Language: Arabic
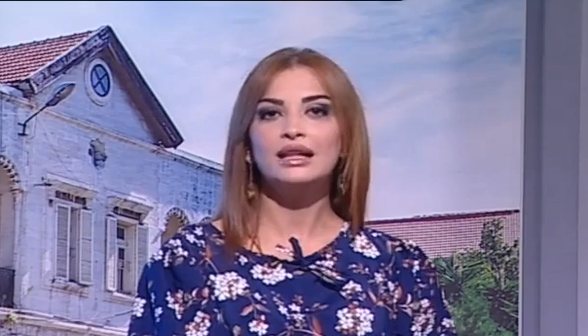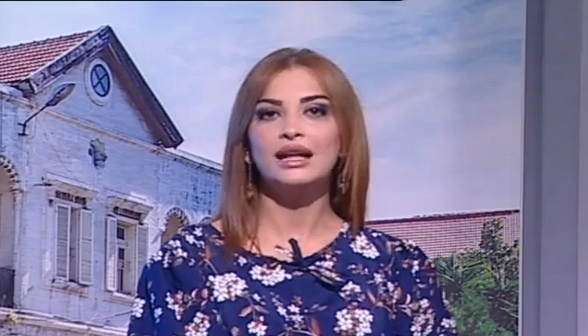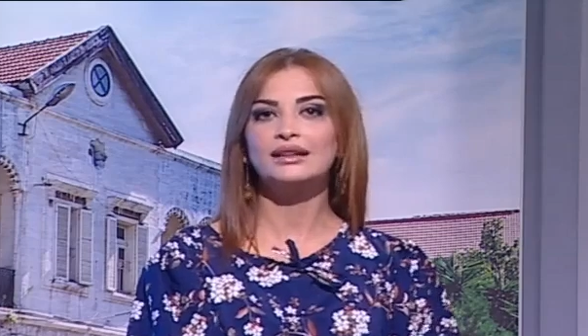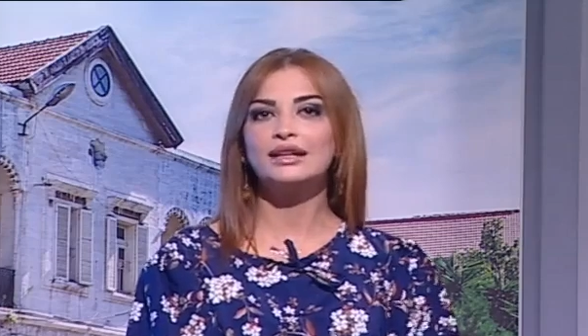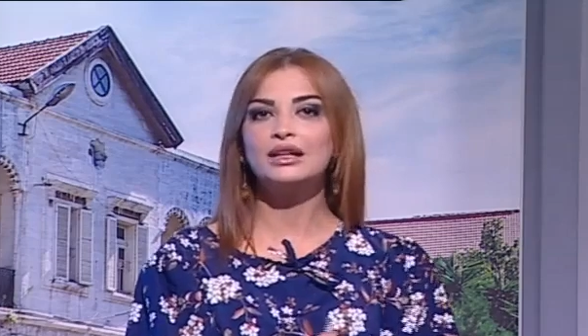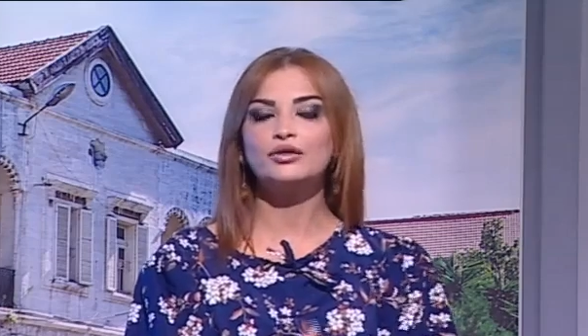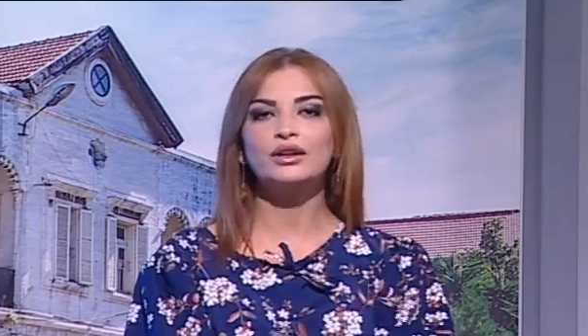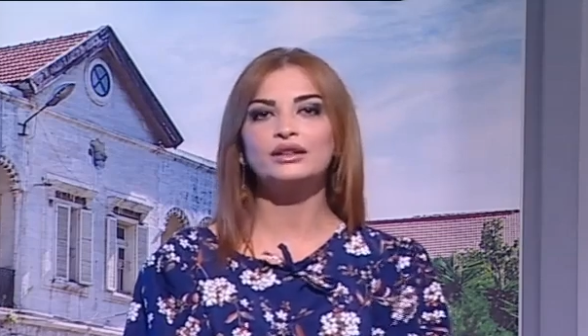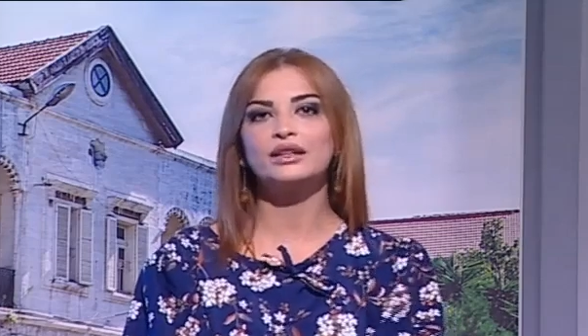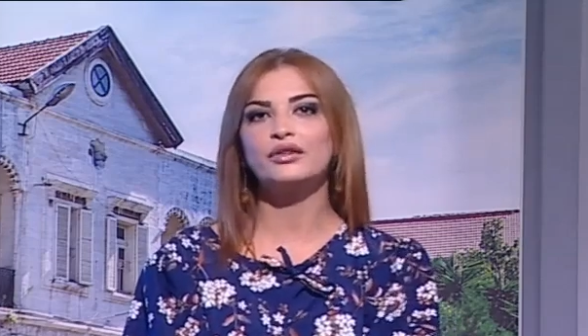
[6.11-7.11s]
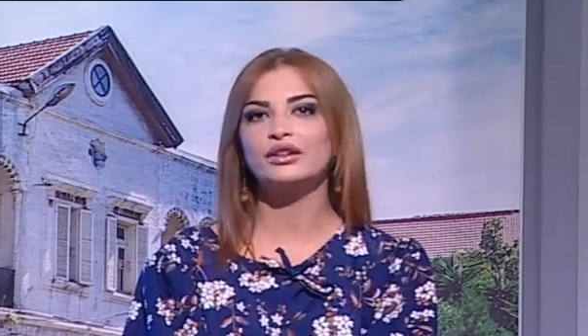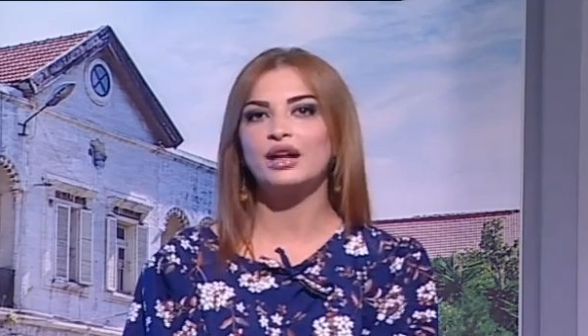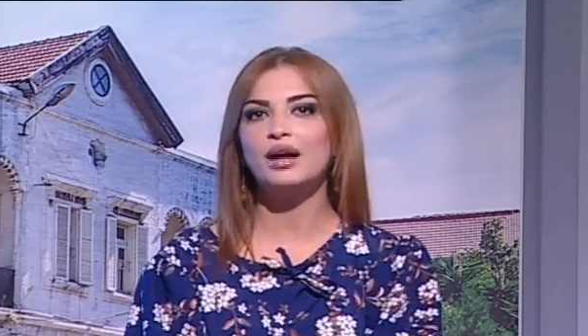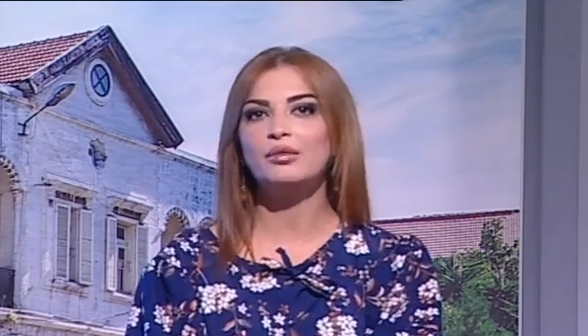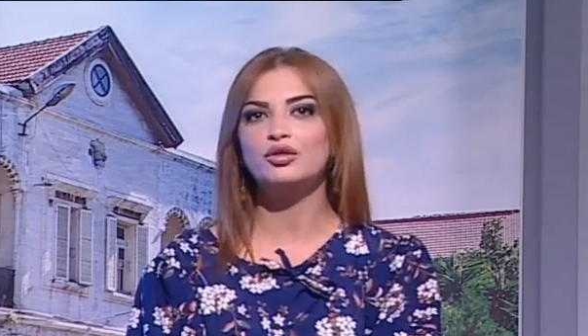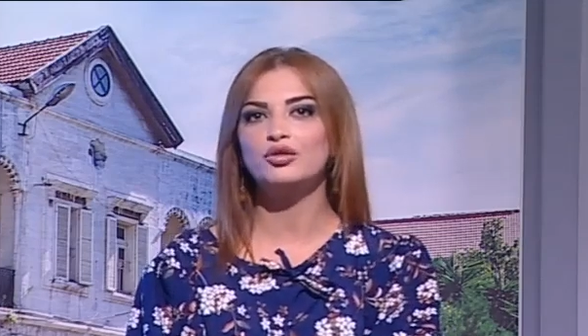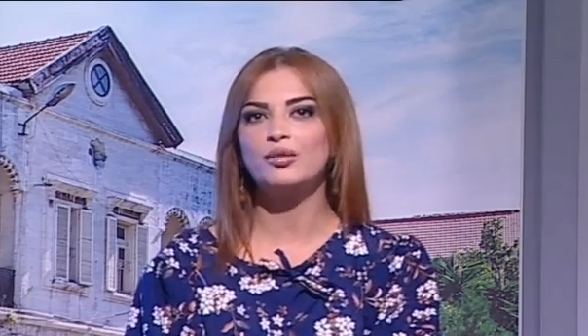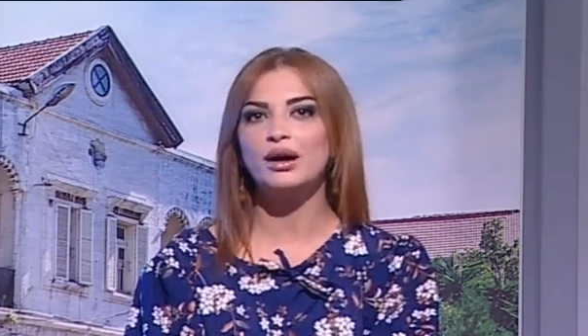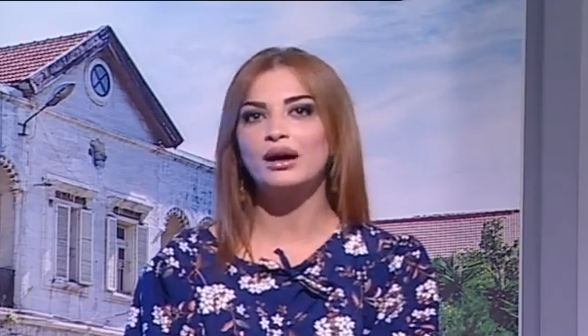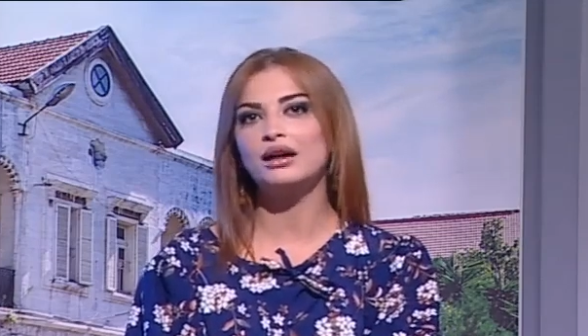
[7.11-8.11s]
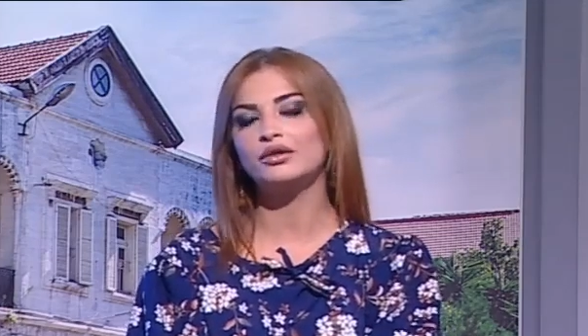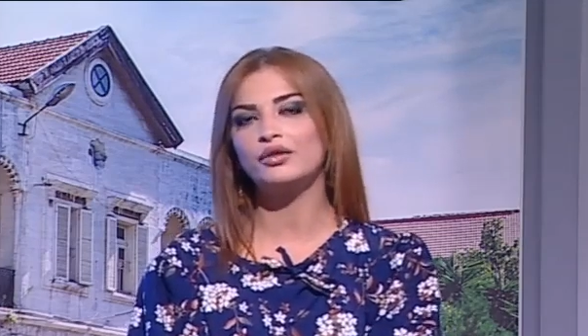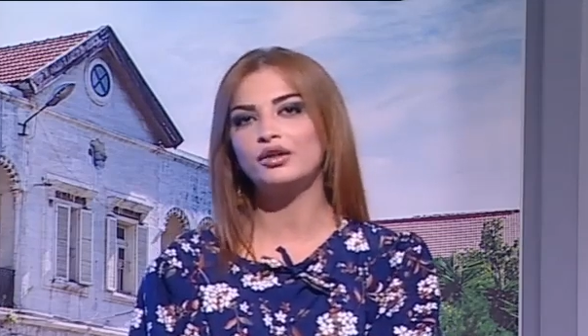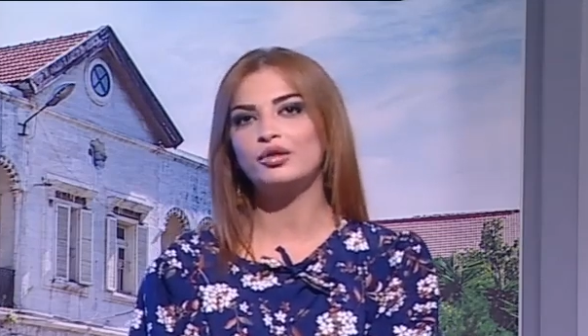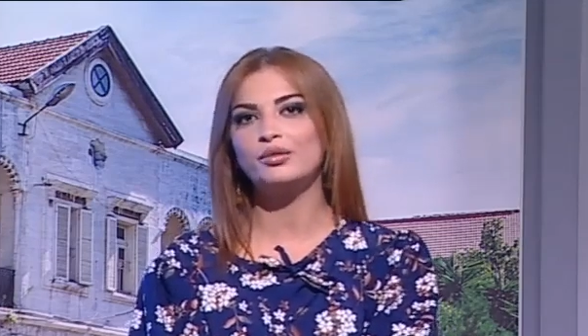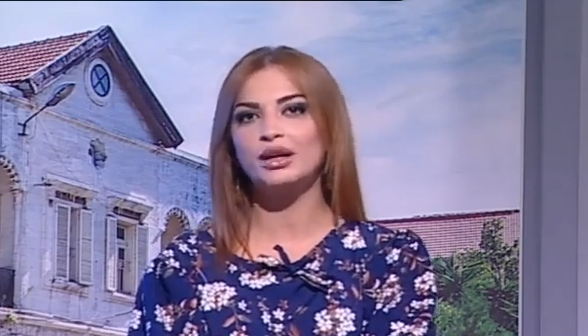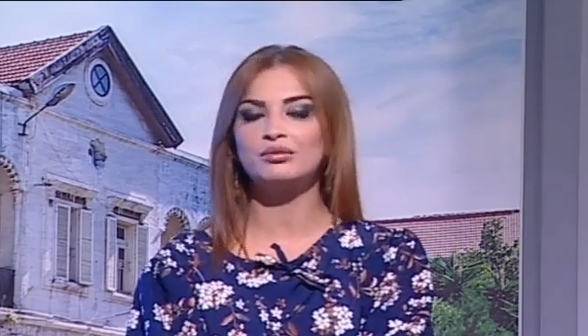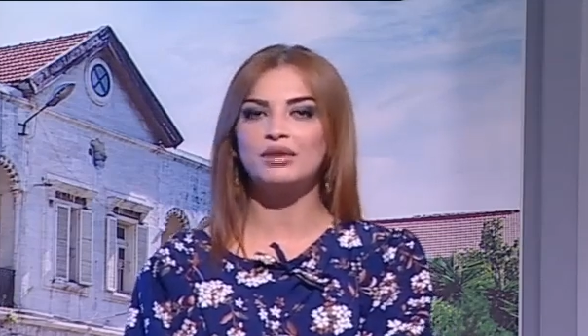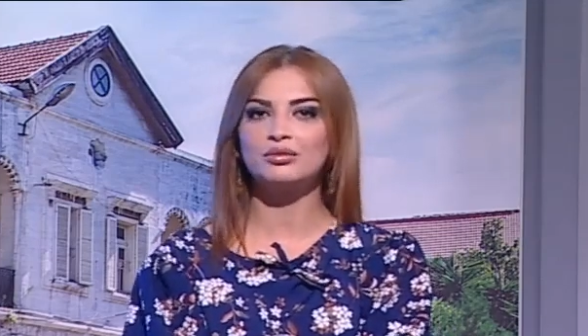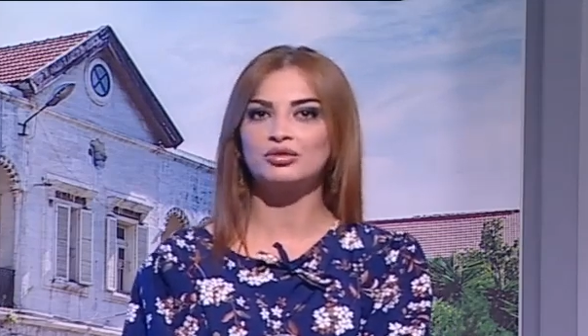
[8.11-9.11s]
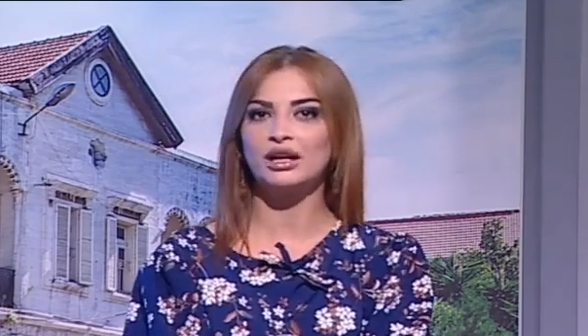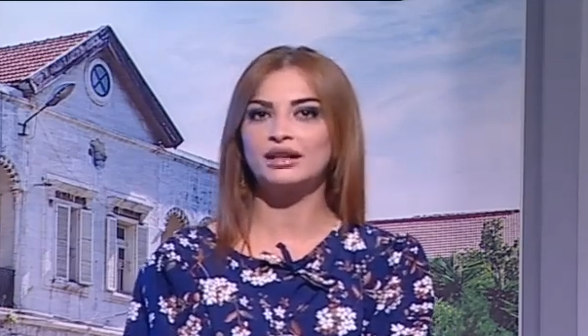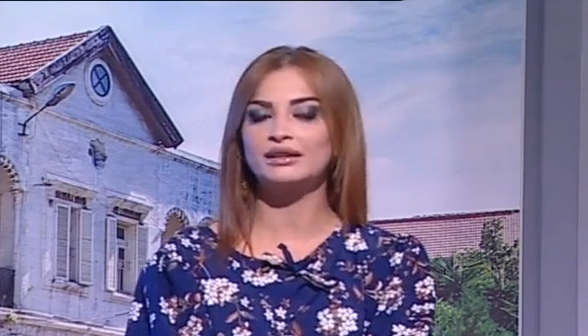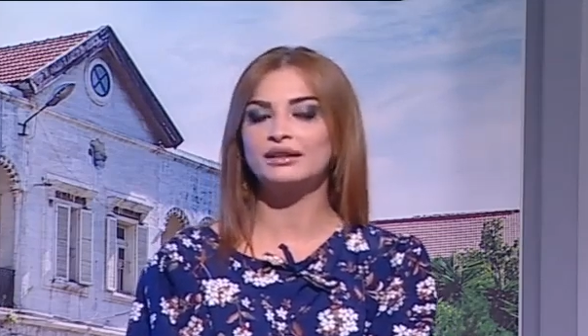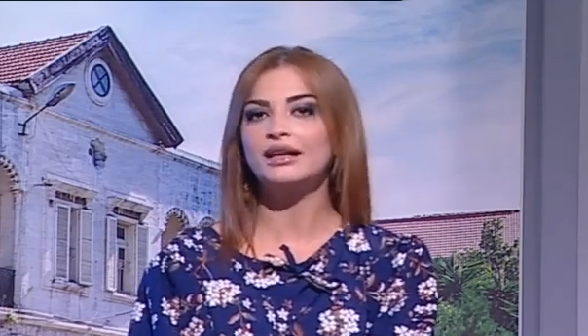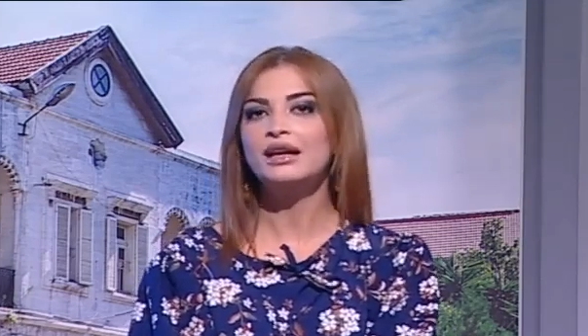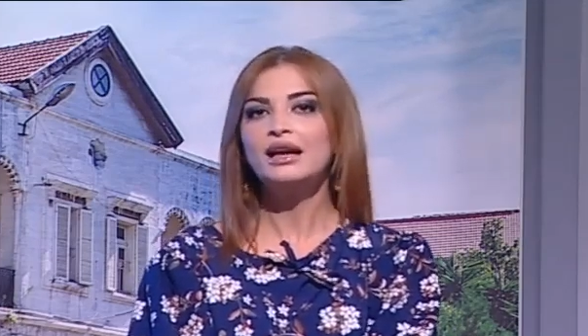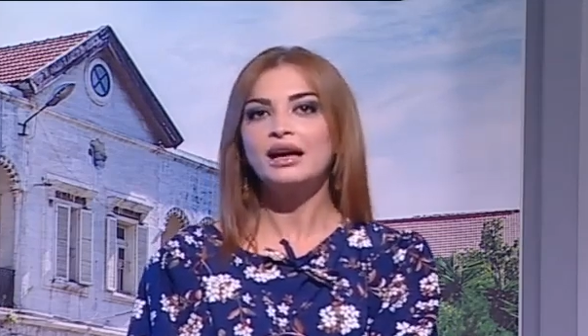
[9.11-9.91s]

لحتى يعرفوا أكثر كيف يتعاملوا مع أطفالهم بأنماط متعددة